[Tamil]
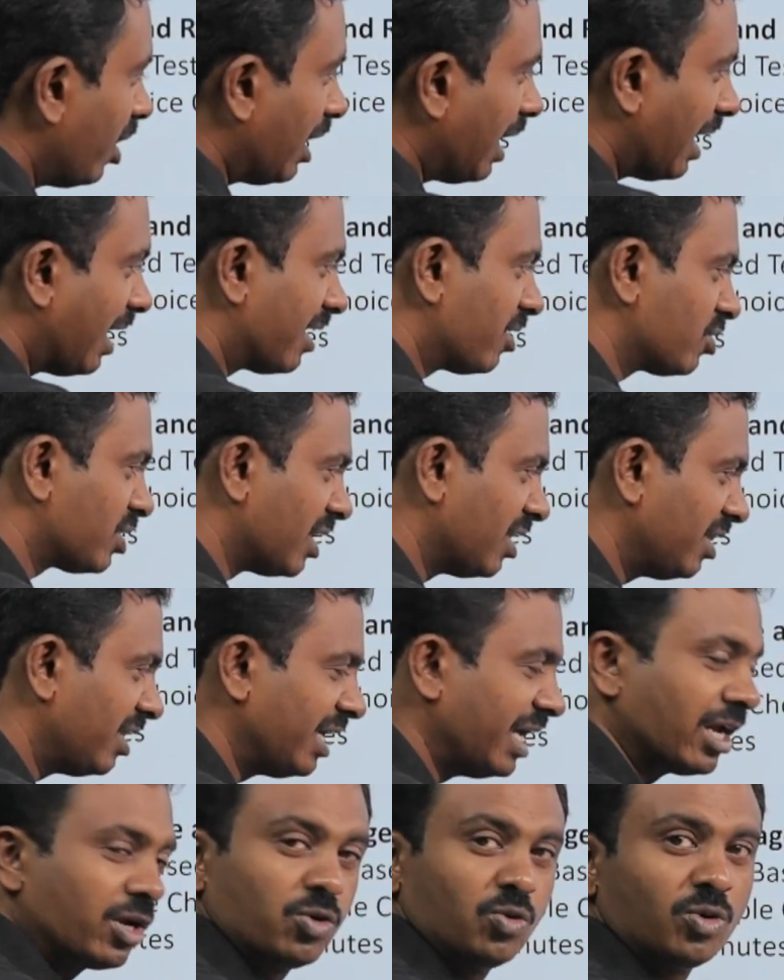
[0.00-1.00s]
e எல்லாரும் சேர்ந்து
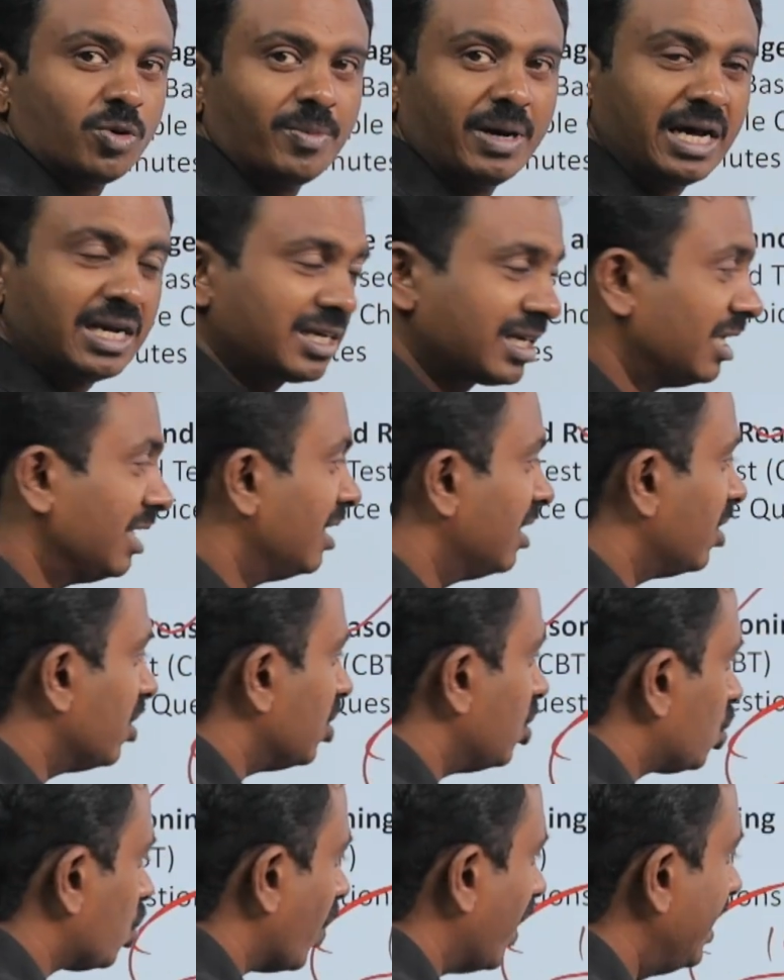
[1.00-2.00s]
இரநூறு மார்க்
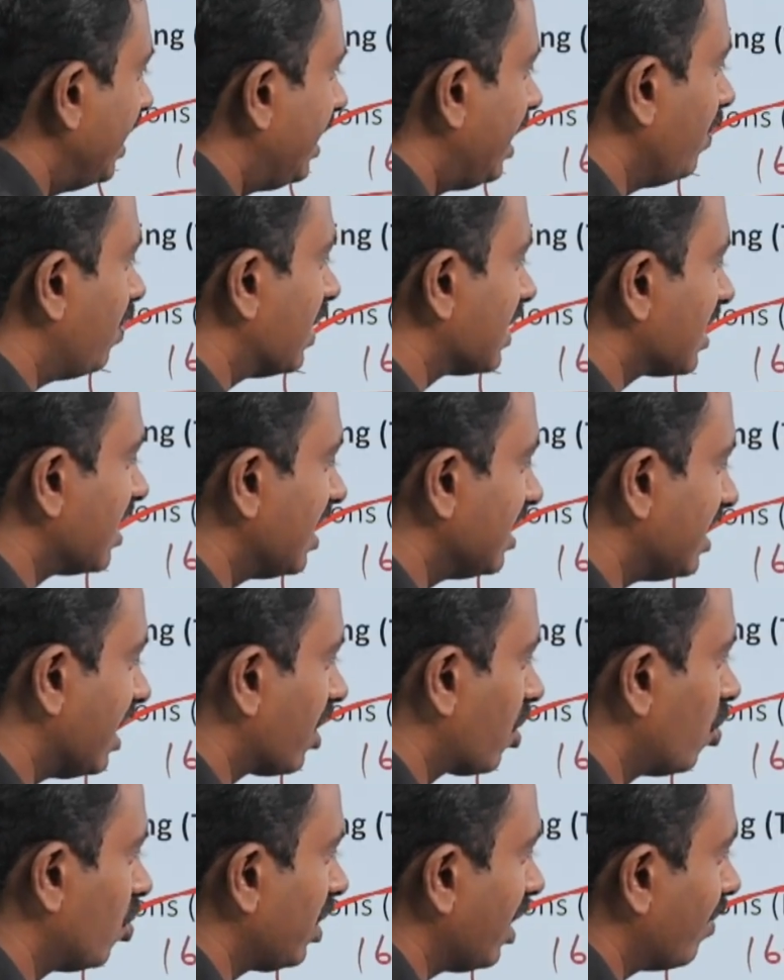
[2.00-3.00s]
டுவெண்ட்டி பர்சன்டேஜ்
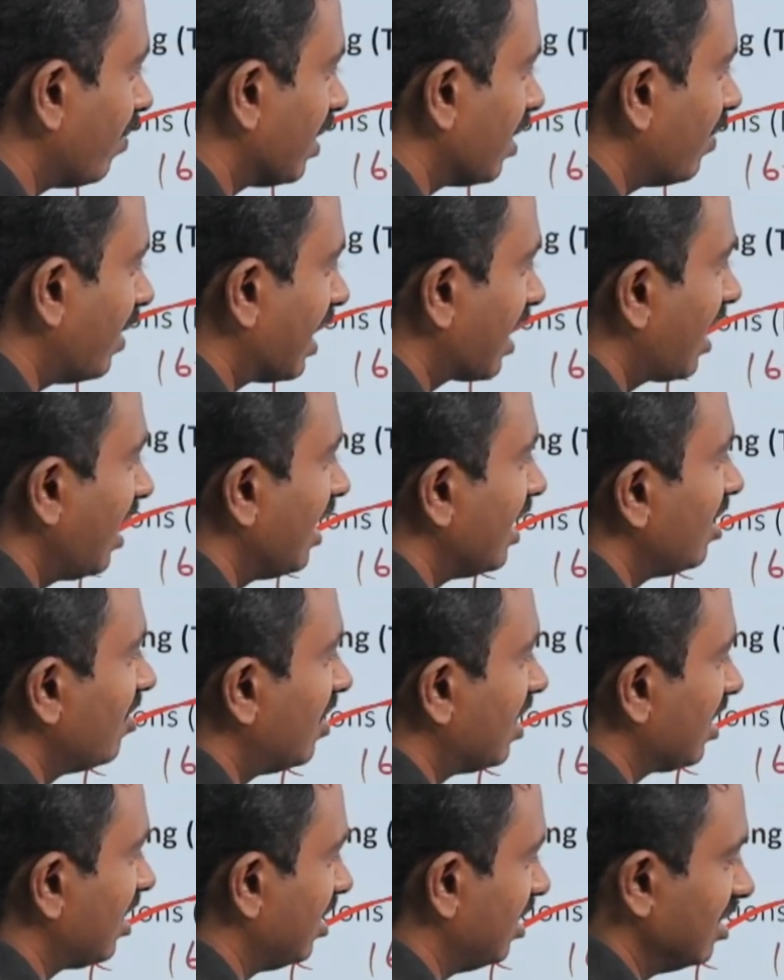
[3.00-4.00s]
இரநூத்தி ஐம்பது மார்க்கில் எது
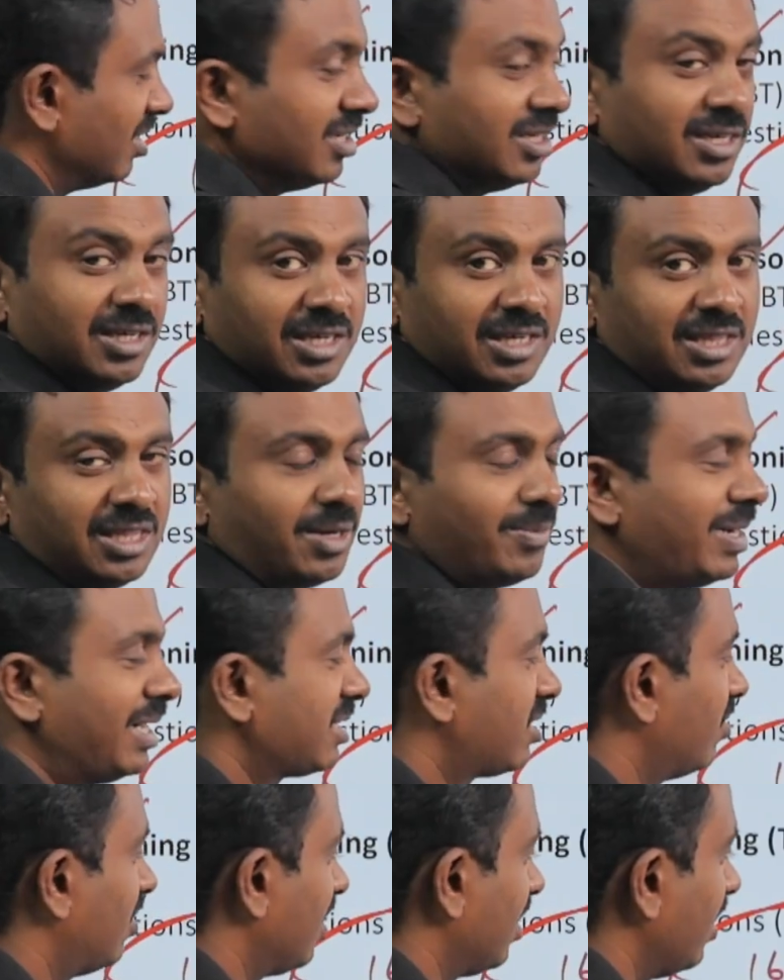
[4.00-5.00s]
வருது இந்த
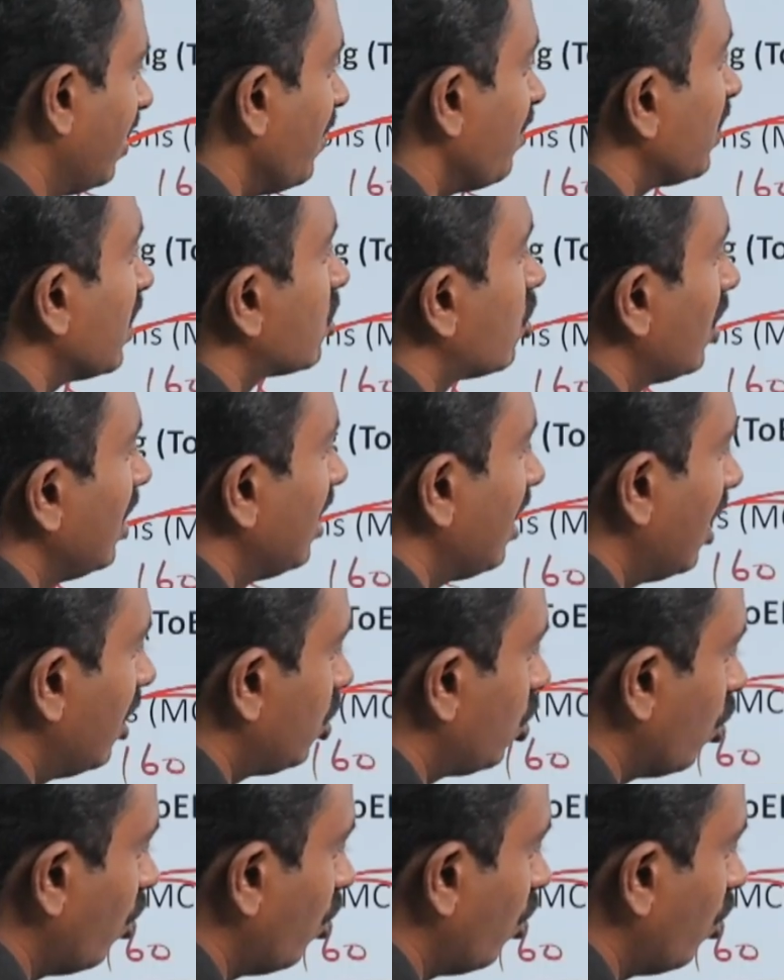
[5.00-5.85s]
மார்க்ஸ் வருது ஸோ இதில் டூ